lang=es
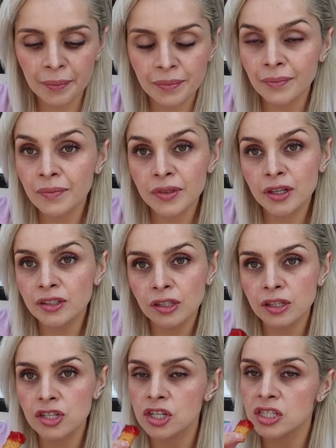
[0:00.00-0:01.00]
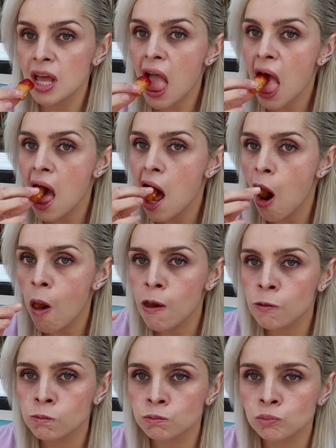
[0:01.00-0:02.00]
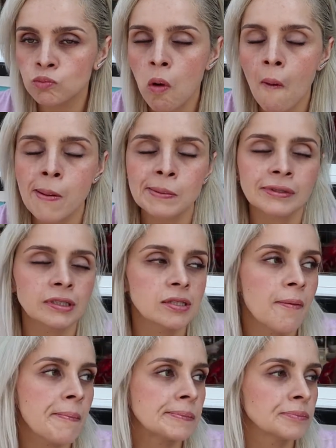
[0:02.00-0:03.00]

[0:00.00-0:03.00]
increíbles. Y este,